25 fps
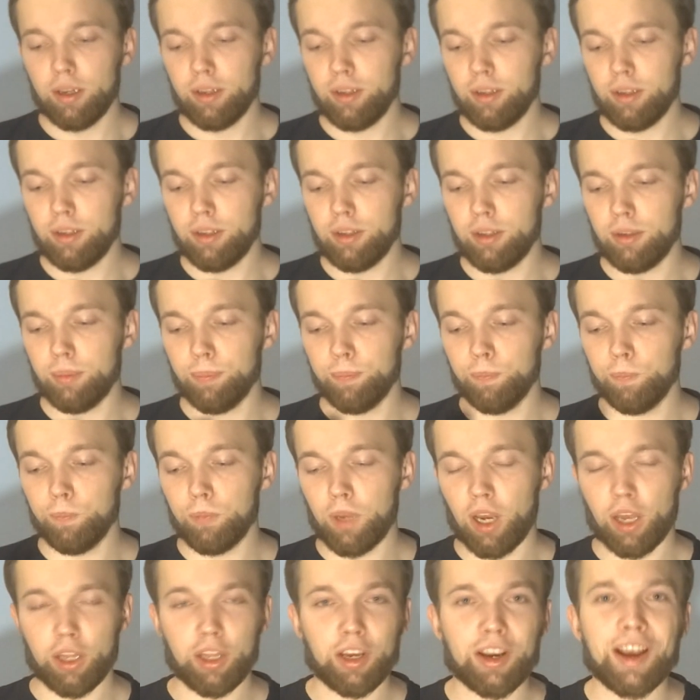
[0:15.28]
и
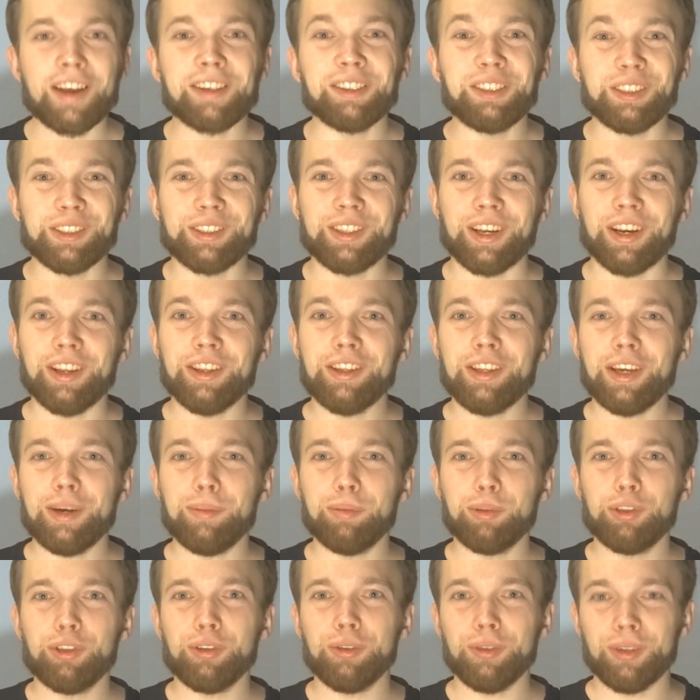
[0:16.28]
она, как ни
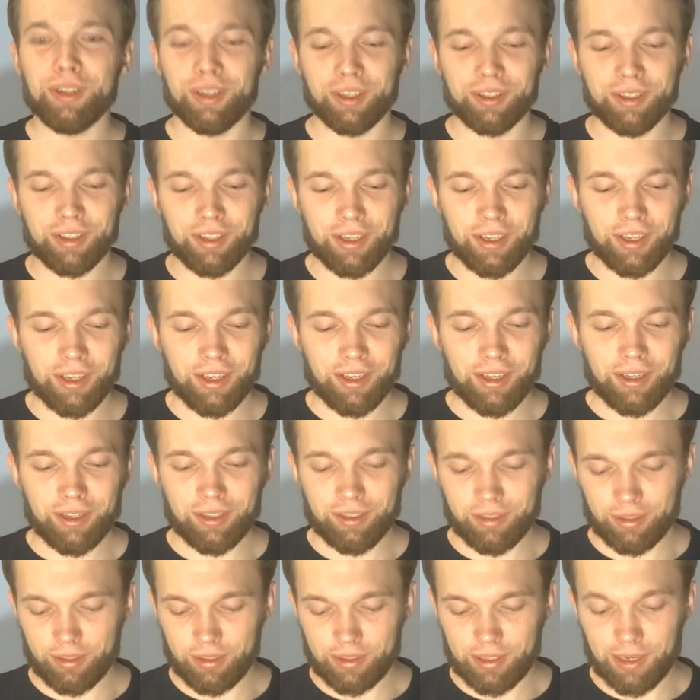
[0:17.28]
странно, о пчелах.
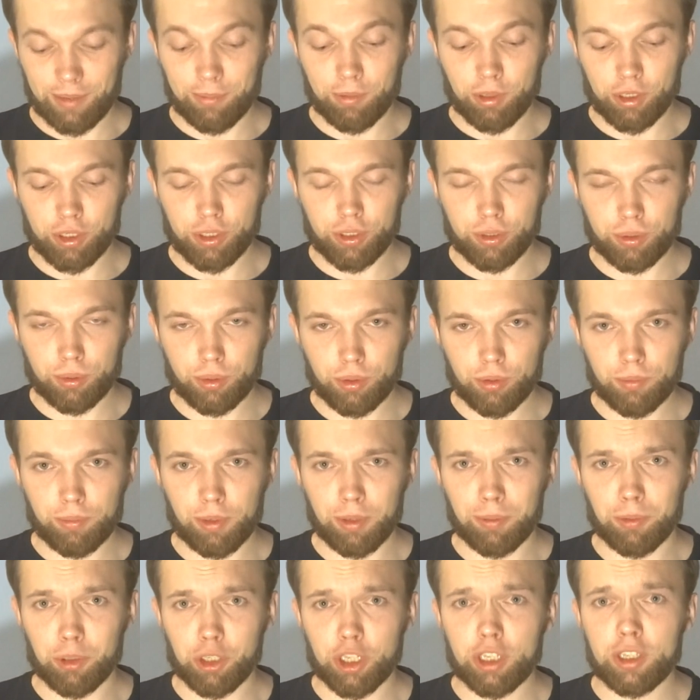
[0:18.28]
И самое, что
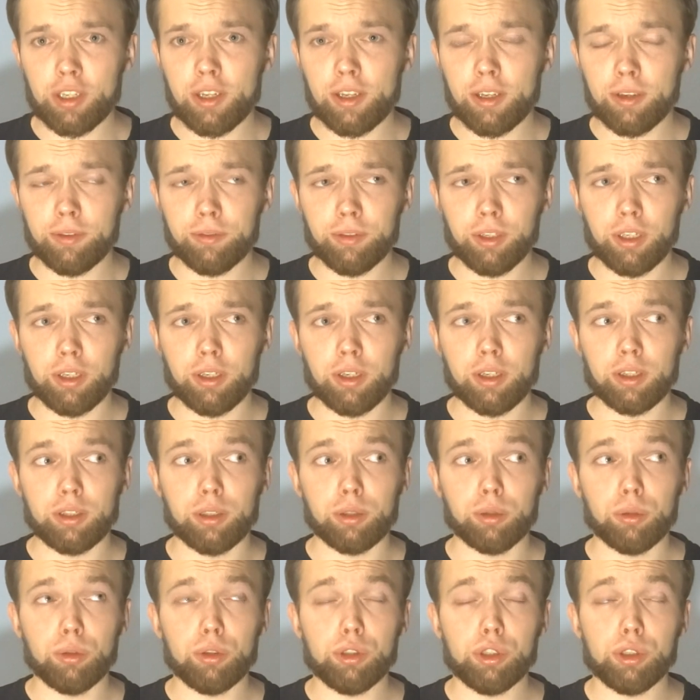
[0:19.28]
примечательное в ней,
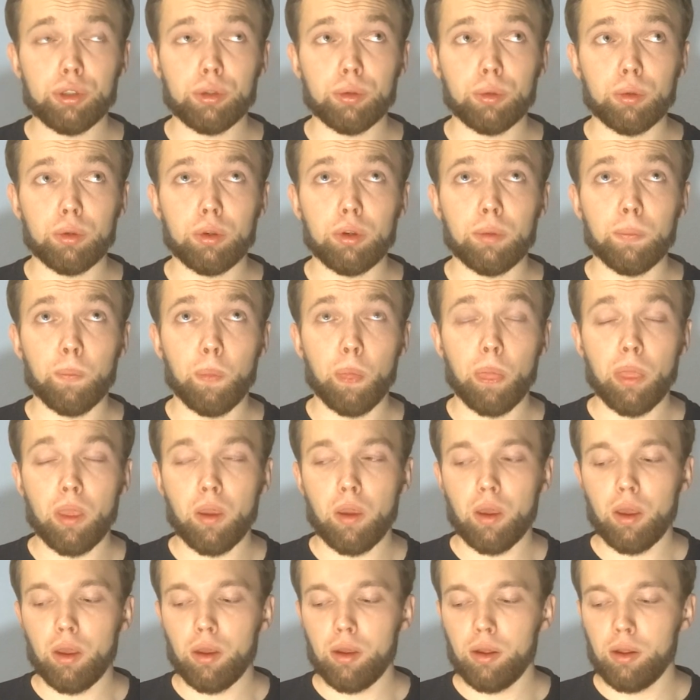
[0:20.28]
это то, что
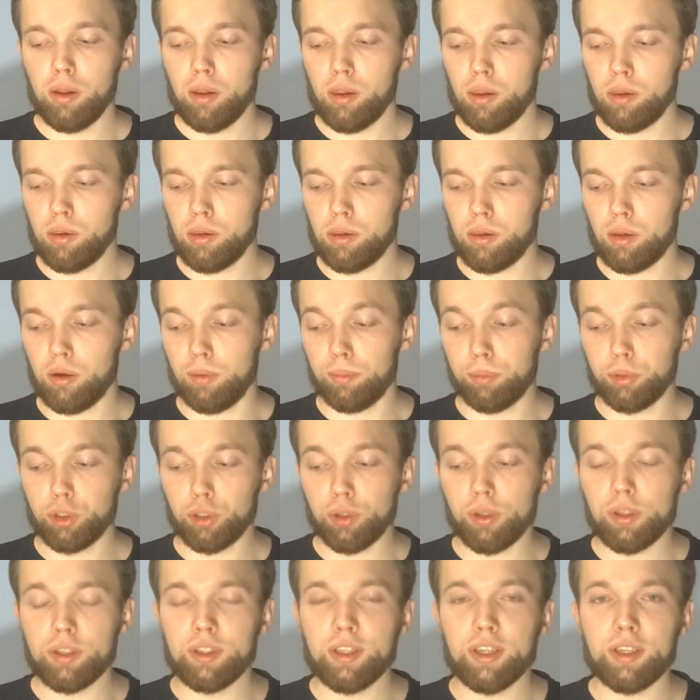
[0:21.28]
э,
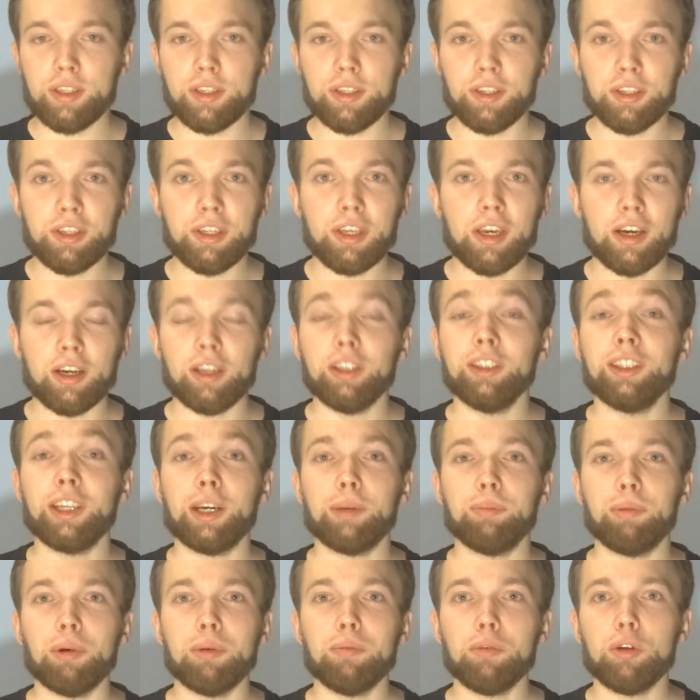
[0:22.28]
пчелы здесь не
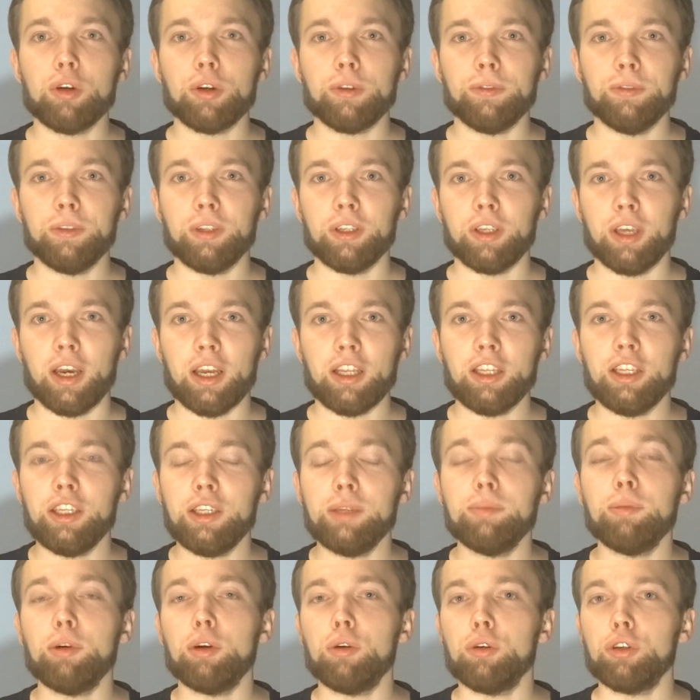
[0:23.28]
антропоморфные,
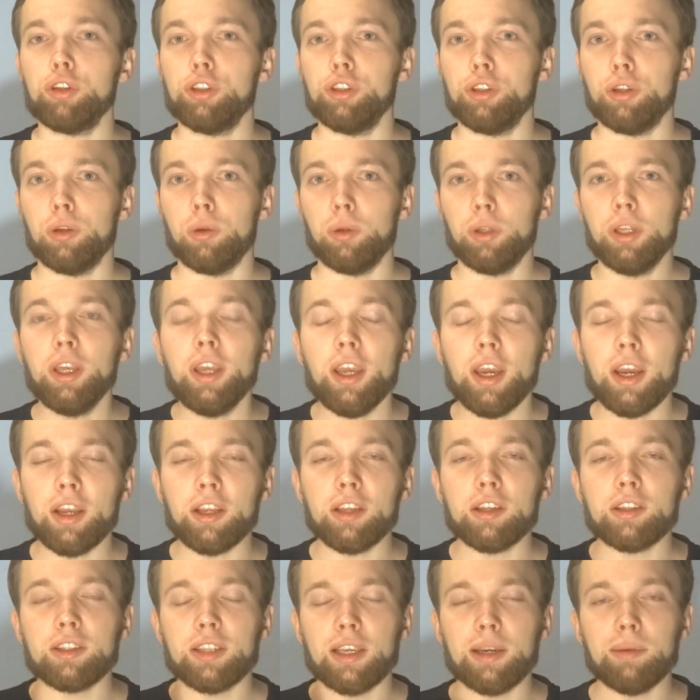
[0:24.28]
они не похожи на людей,
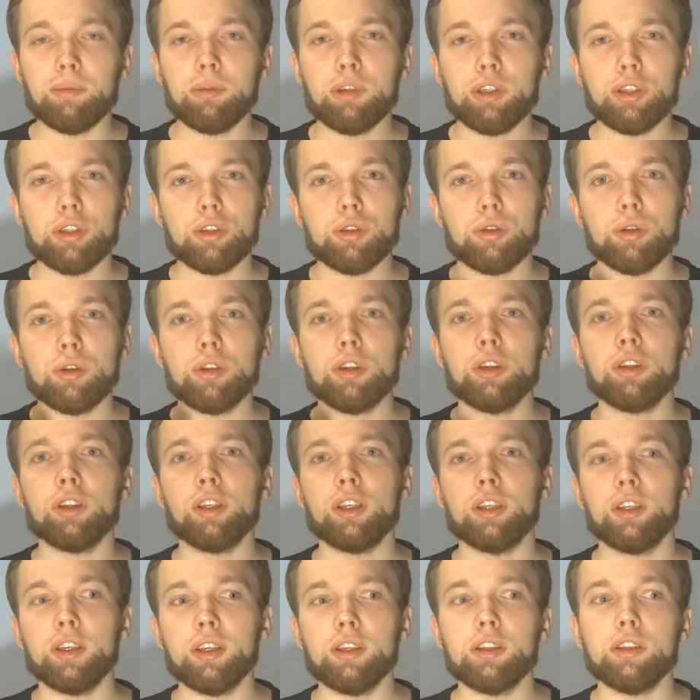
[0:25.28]
они самые, что ни
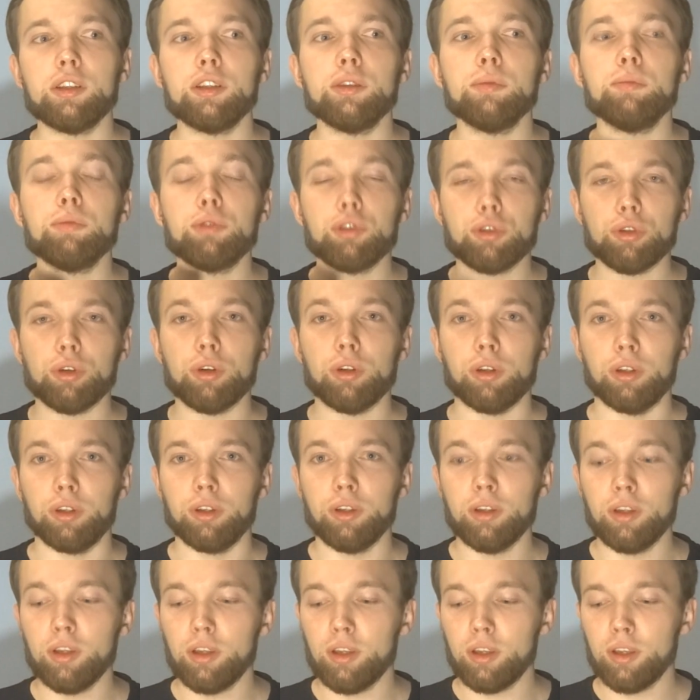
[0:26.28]
на есть
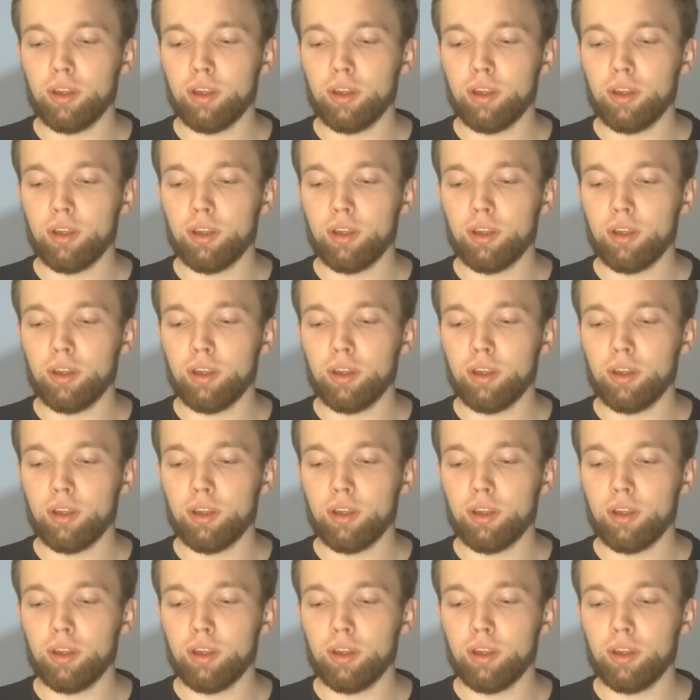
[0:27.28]
пчелы.